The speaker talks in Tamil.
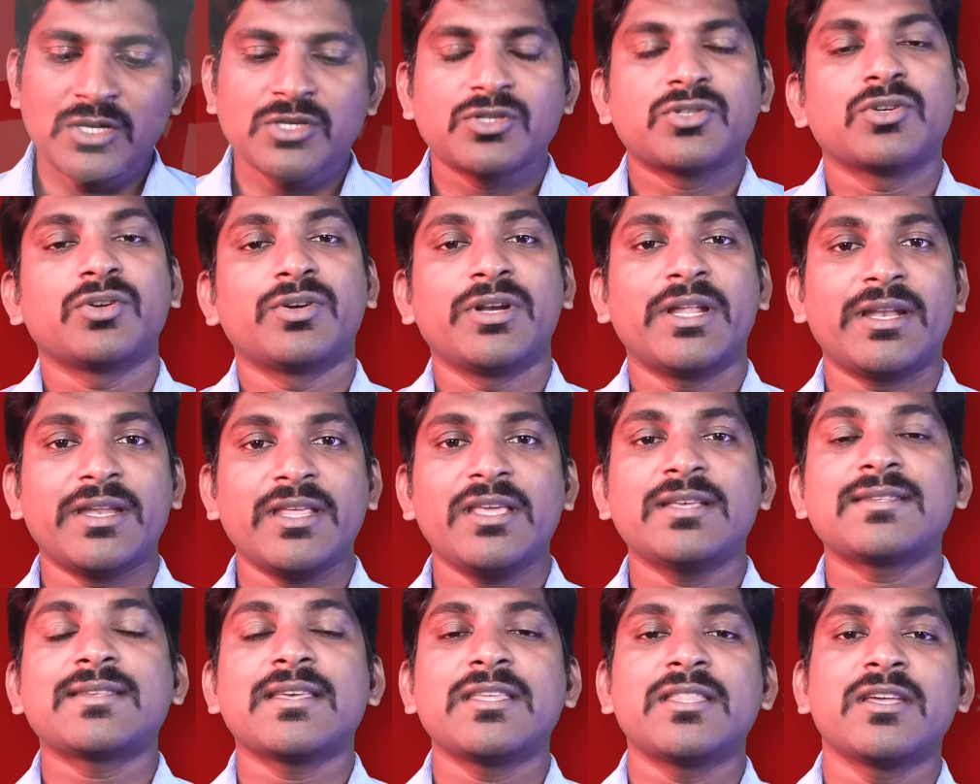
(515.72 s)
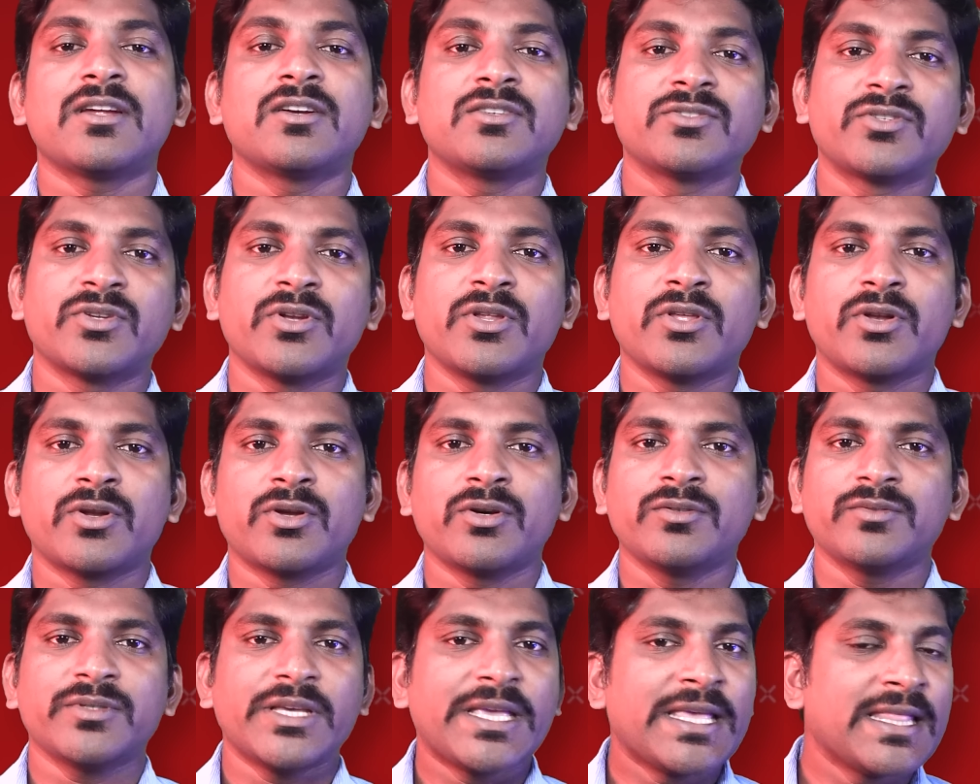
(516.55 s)
ஸோ நிறைய செய்திகள்
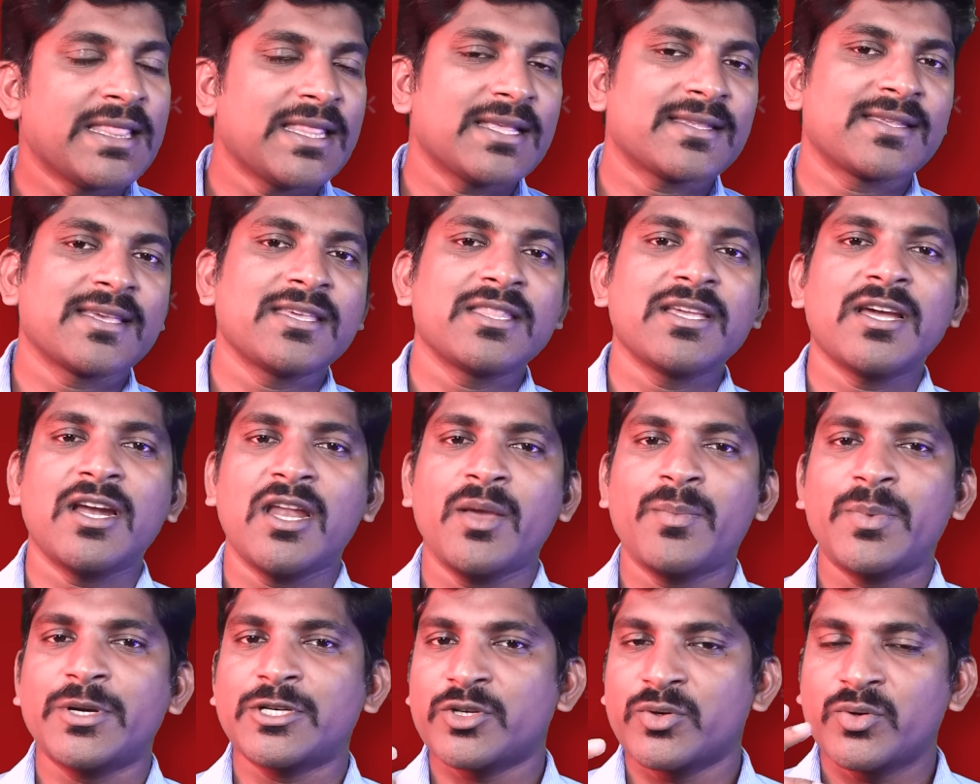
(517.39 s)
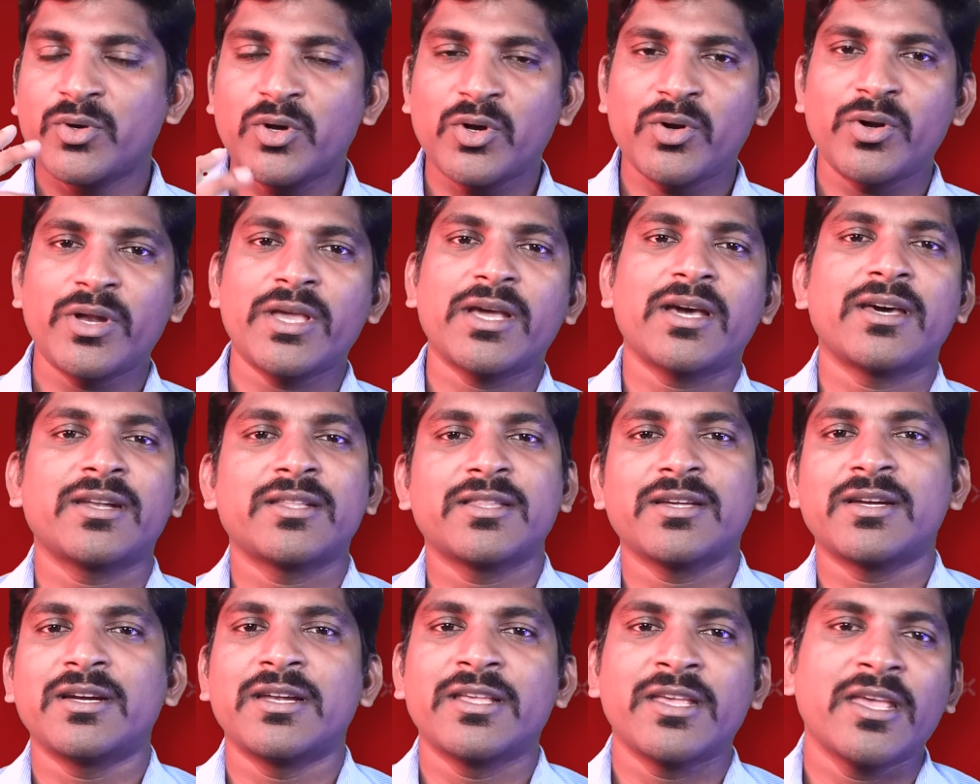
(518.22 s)
சொல்லியிருக்கோம் இந்த செய்திகளை பற்றி உங்களுடைய
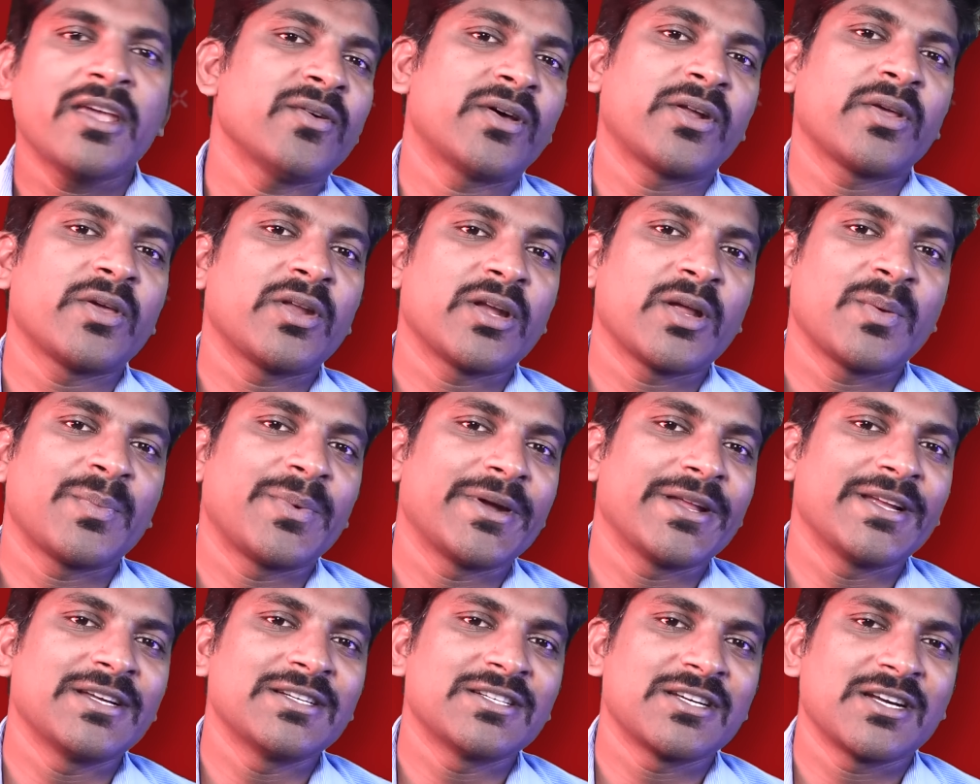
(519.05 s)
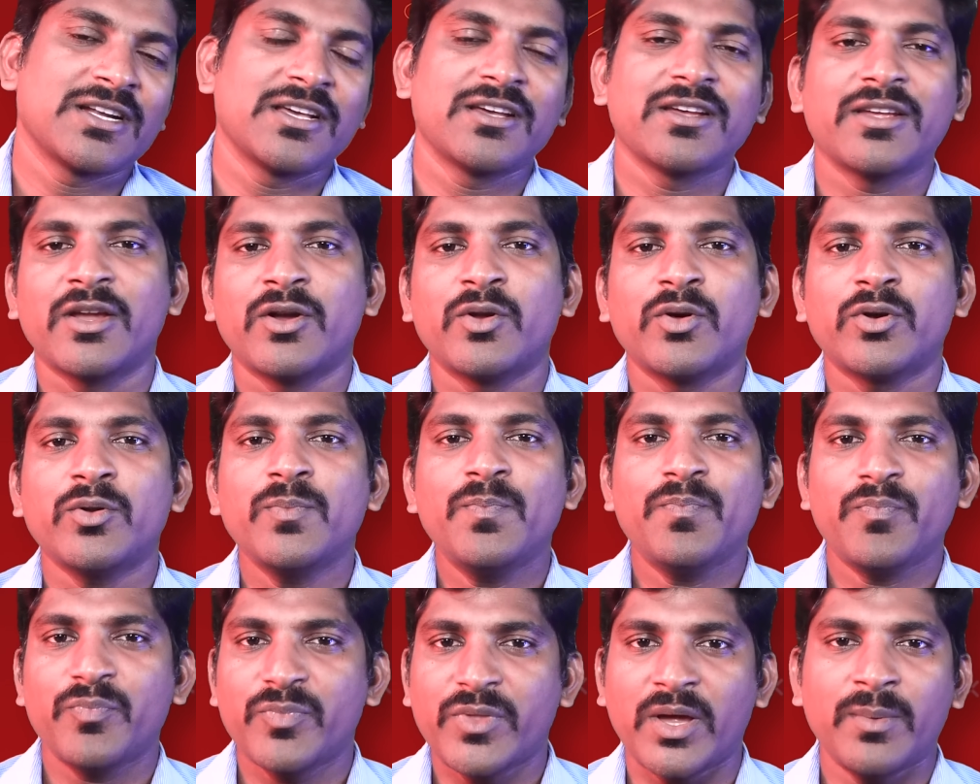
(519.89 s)
கருத்துக்கள் இங்கே வரவேற்கப்படுகின்றன
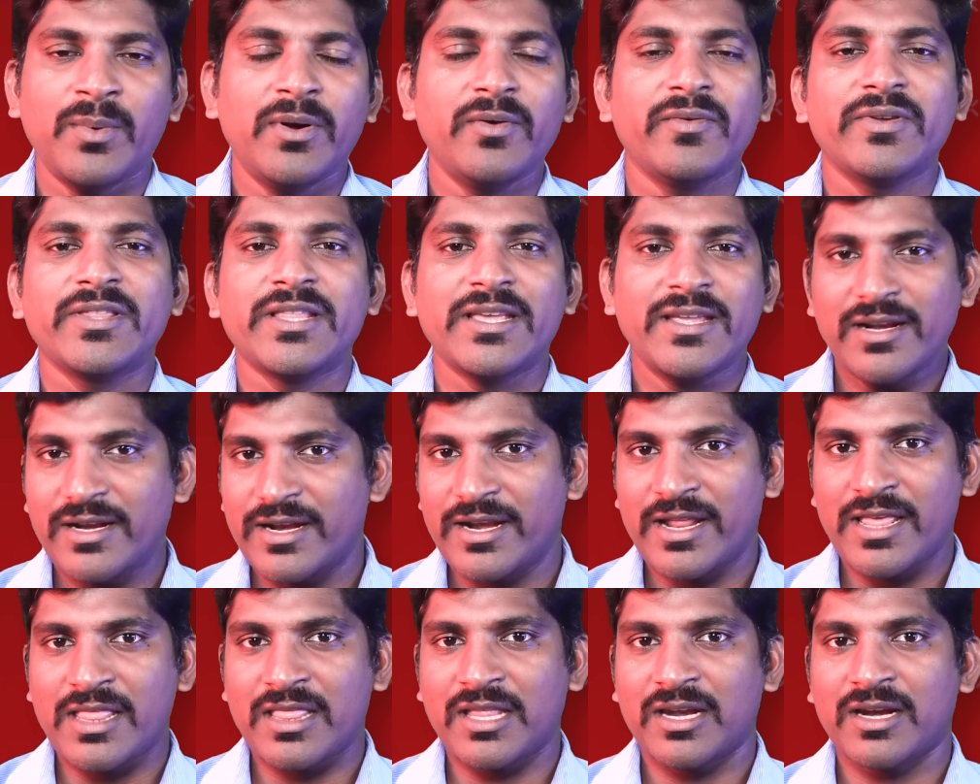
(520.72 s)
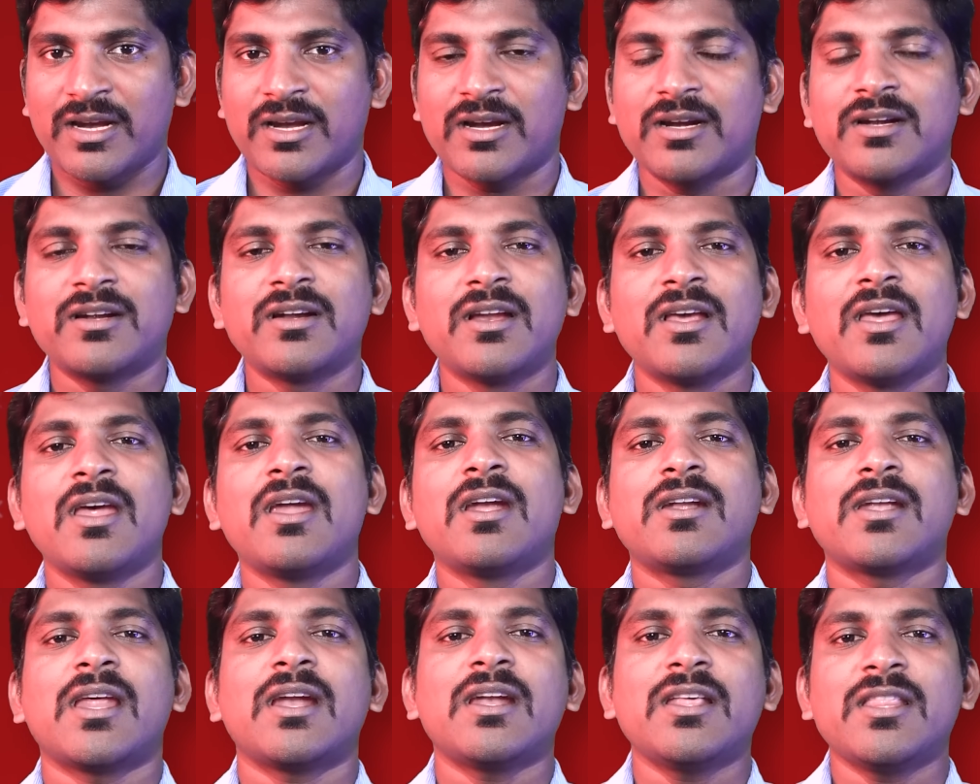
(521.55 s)
எல்லோரும் தமிழ் விதையில் இணைந்திருங்கள்
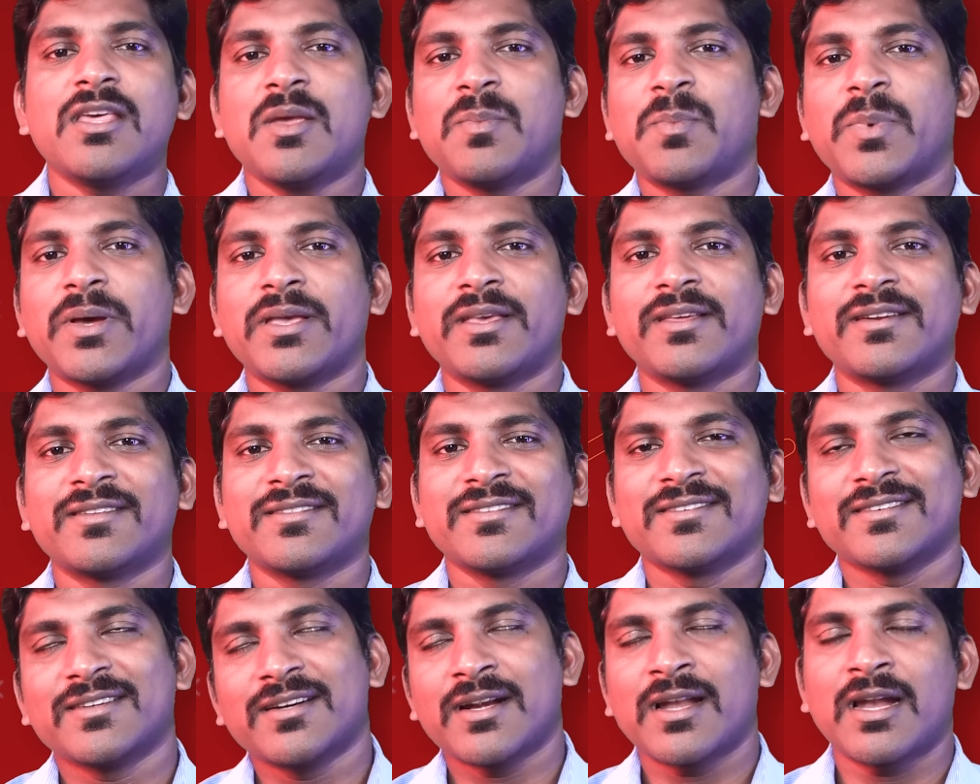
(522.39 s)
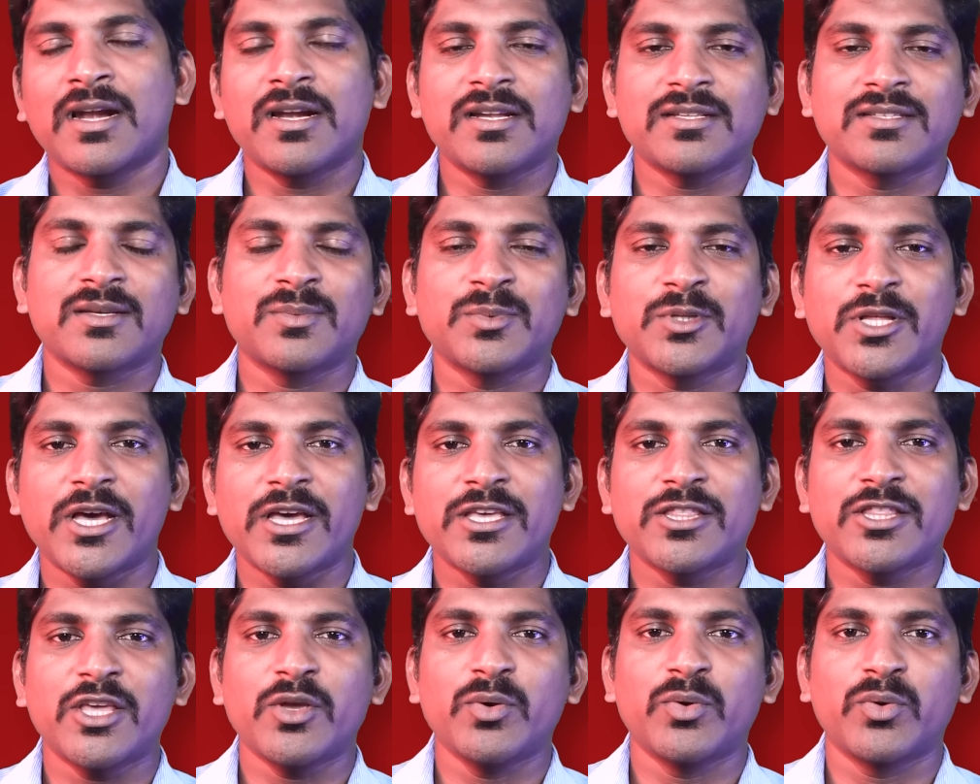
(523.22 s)
நல்லதை பகிர்ந்து நல்ல
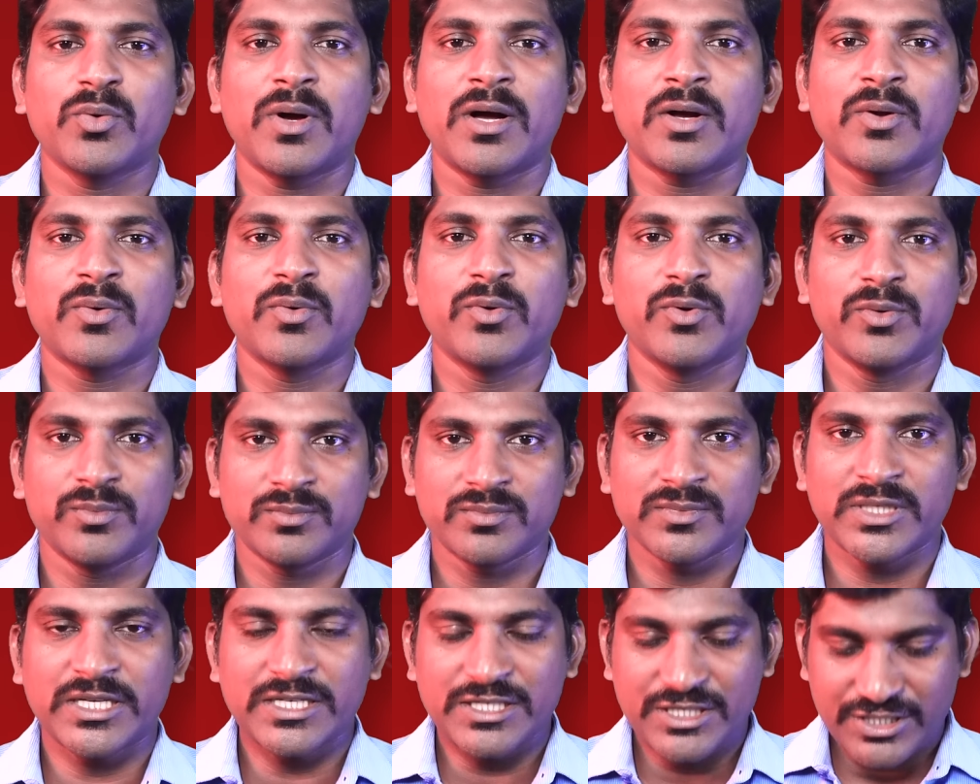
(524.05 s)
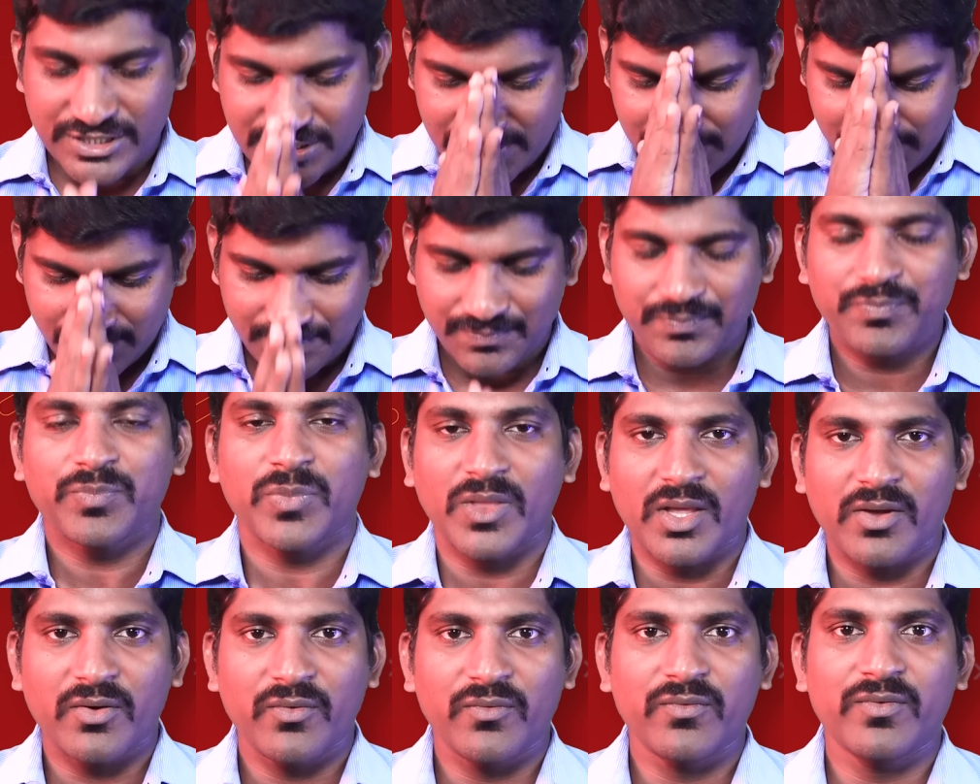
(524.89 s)
சமுதாயத்தை உருவாக்குவோம் நன்றி
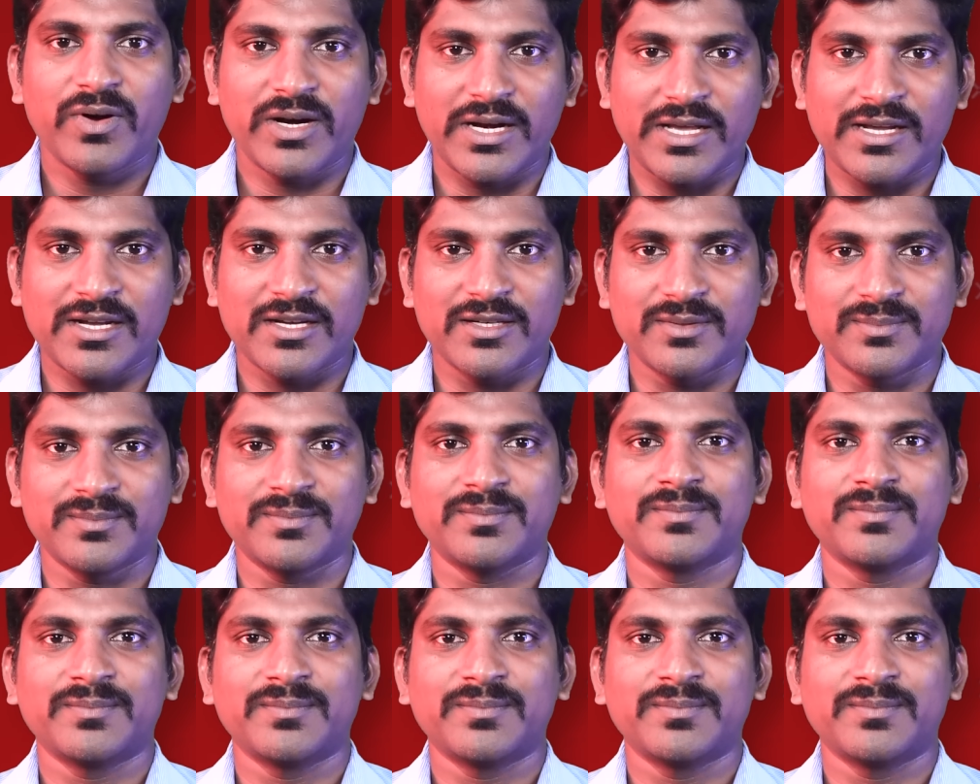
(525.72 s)
வணக்கம்